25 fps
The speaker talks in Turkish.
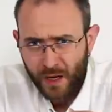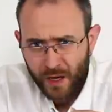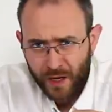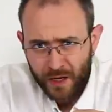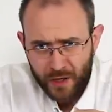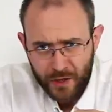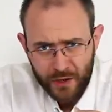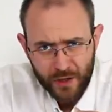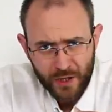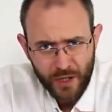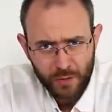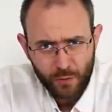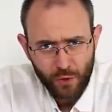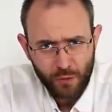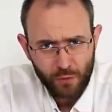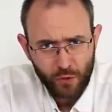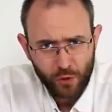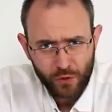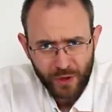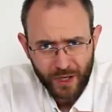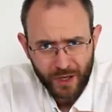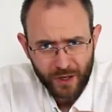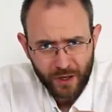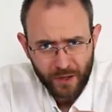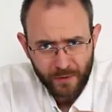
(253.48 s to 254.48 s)
H-Tribün
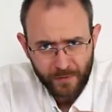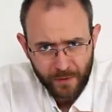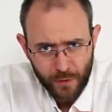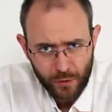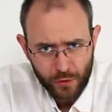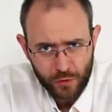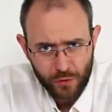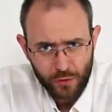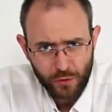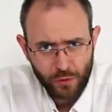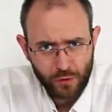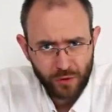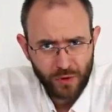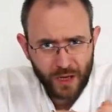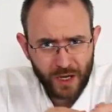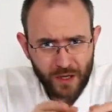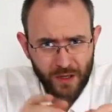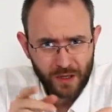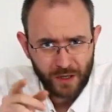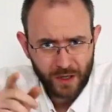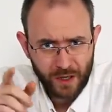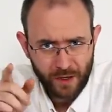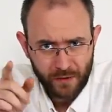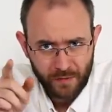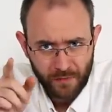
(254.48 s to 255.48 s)
modeli kafa üstü
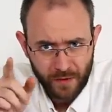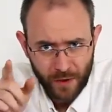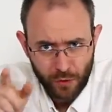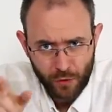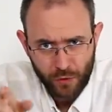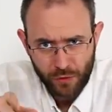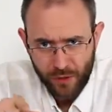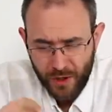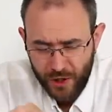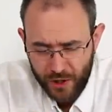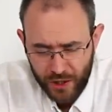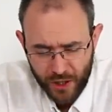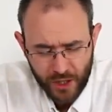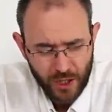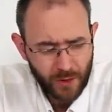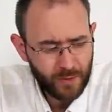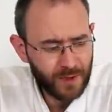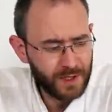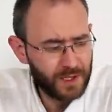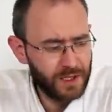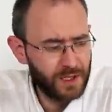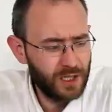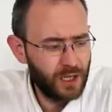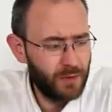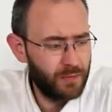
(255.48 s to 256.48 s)
kulaklığa videonun
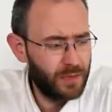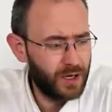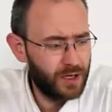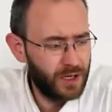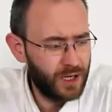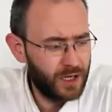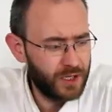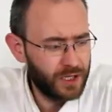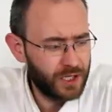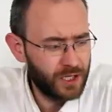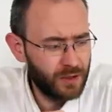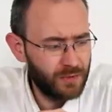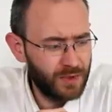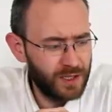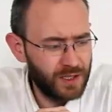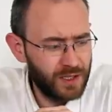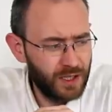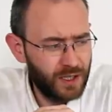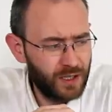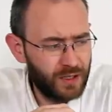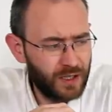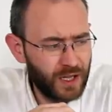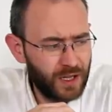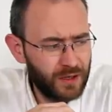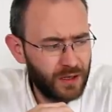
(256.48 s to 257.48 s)
açıklamasında paylaştığımız
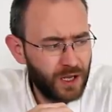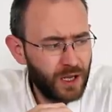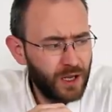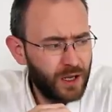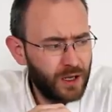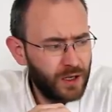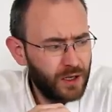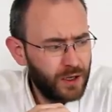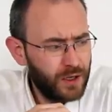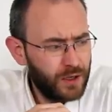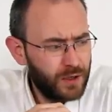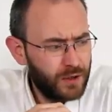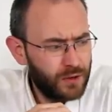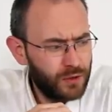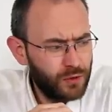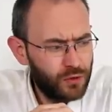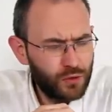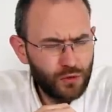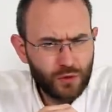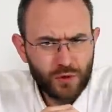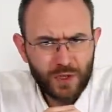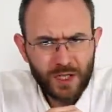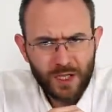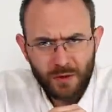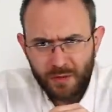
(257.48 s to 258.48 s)
linkten
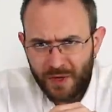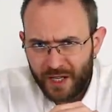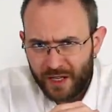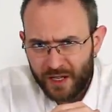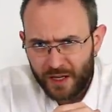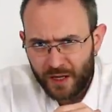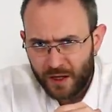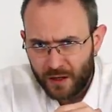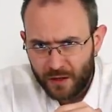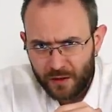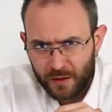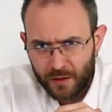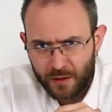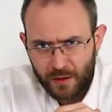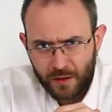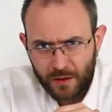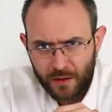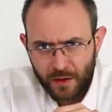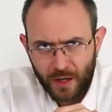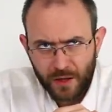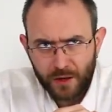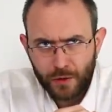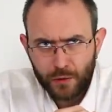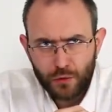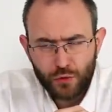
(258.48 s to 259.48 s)
120 lira
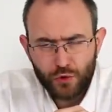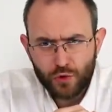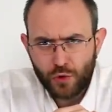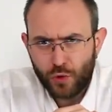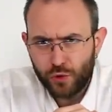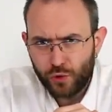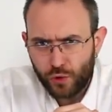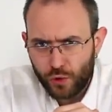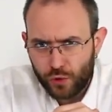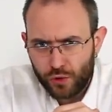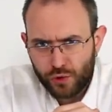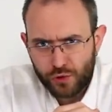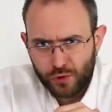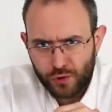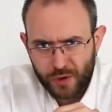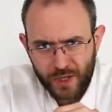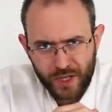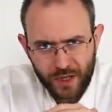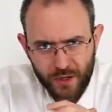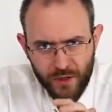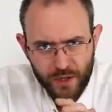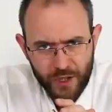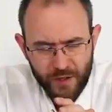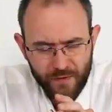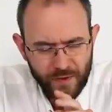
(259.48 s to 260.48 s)
ya da 119
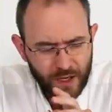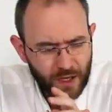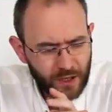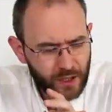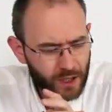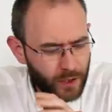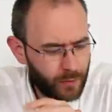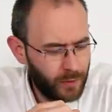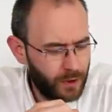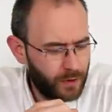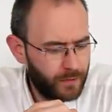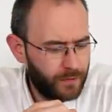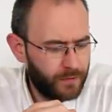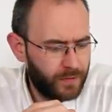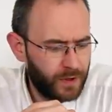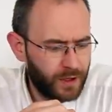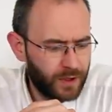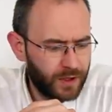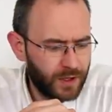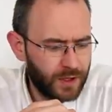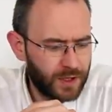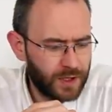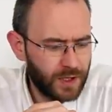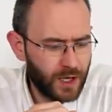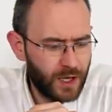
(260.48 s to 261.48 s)
lira civarında bir
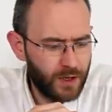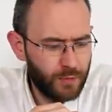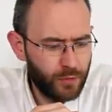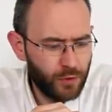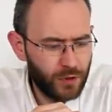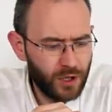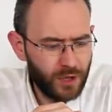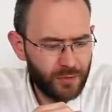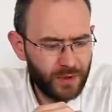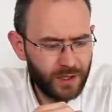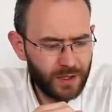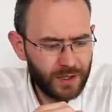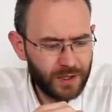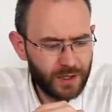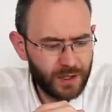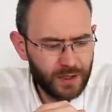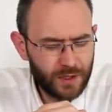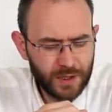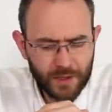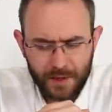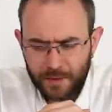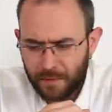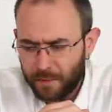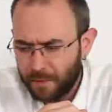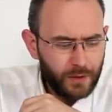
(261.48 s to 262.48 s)
fiyata sahip
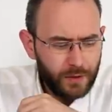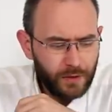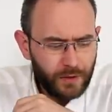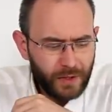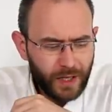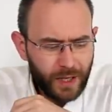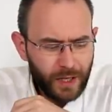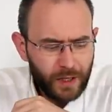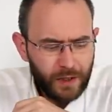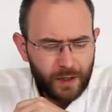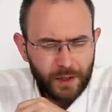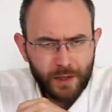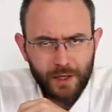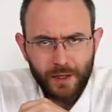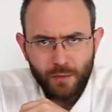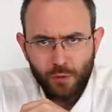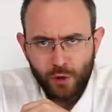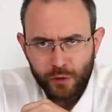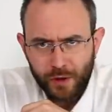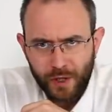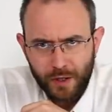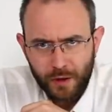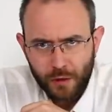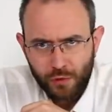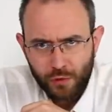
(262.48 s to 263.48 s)
olabilirsiniz. N2
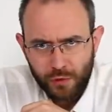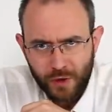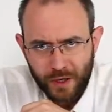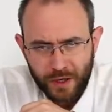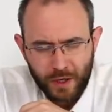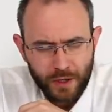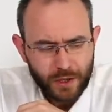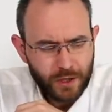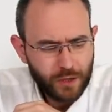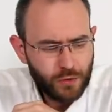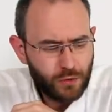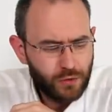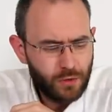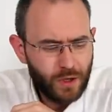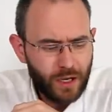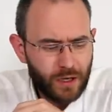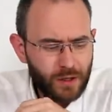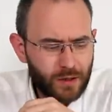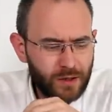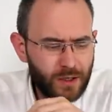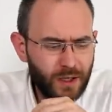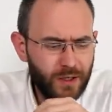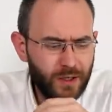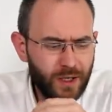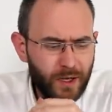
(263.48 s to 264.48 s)
modeli kulak içi
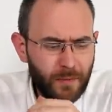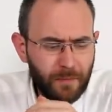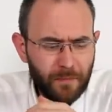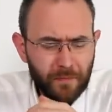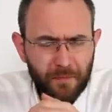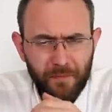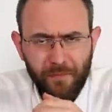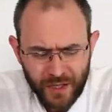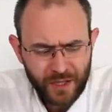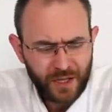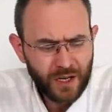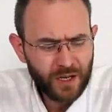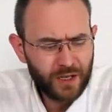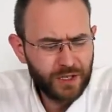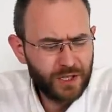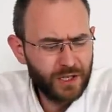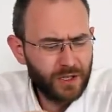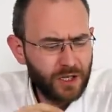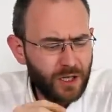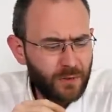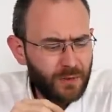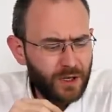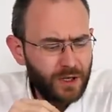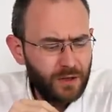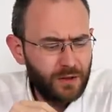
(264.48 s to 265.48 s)
kulaklığa da yine
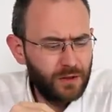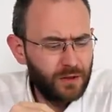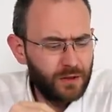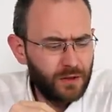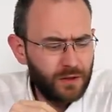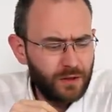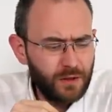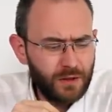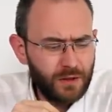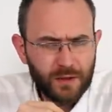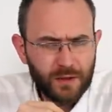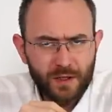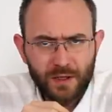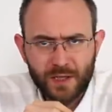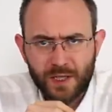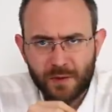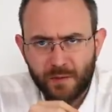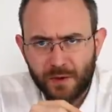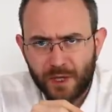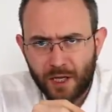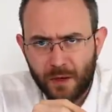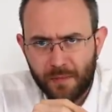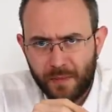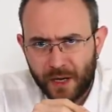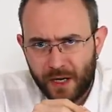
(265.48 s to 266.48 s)
açıklama
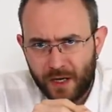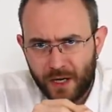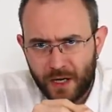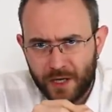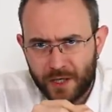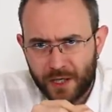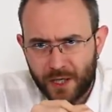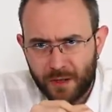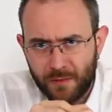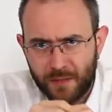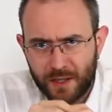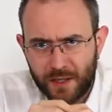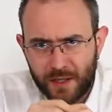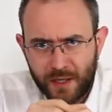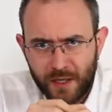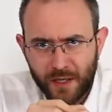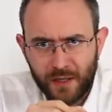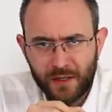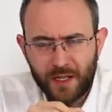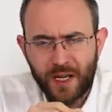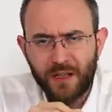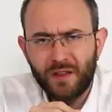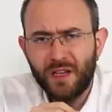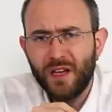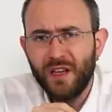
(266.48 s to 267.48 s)
kısmında paylaştığımız
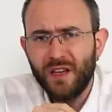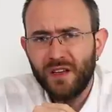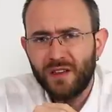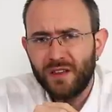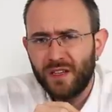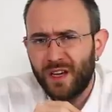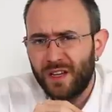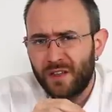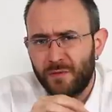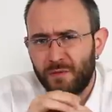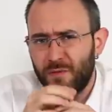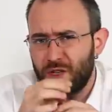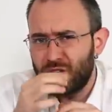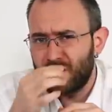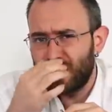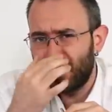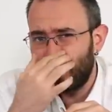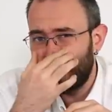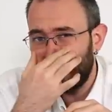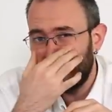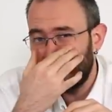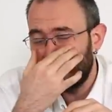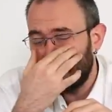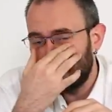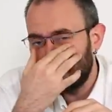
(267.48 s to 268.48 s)
linkten 70
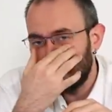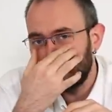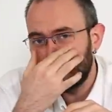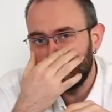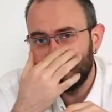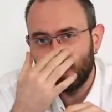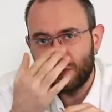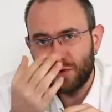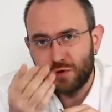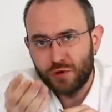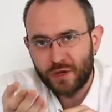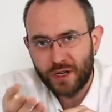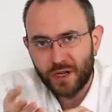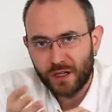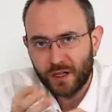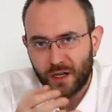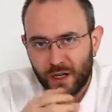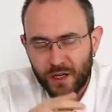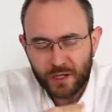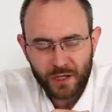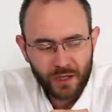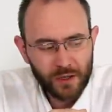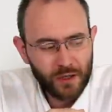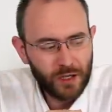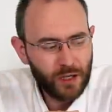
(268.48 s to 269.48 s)
lira ya da 69 lira
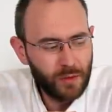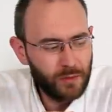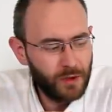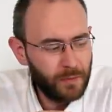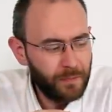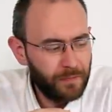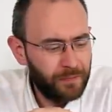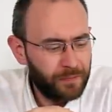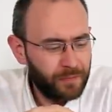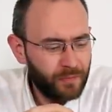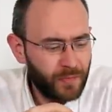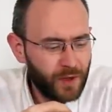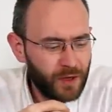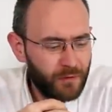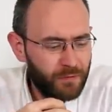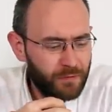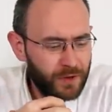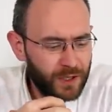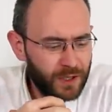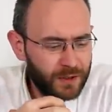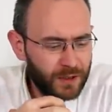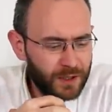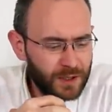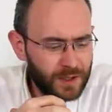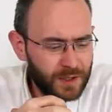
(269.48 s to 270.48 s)
karşılığında bir
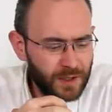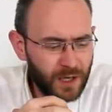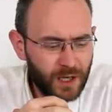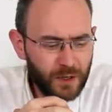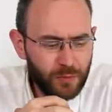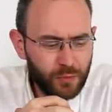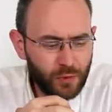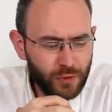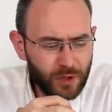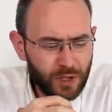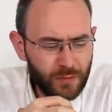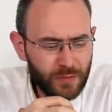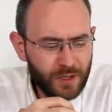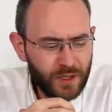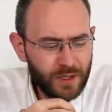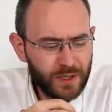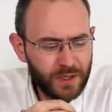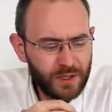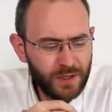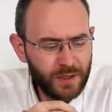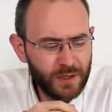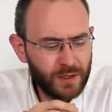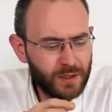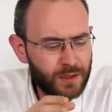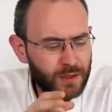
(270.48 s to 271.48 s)
fiyata sahip
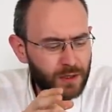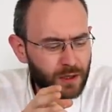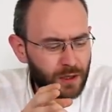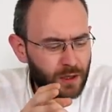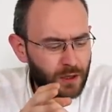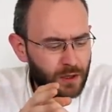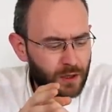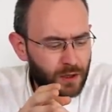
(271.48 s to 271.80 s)
olabilirsiniz.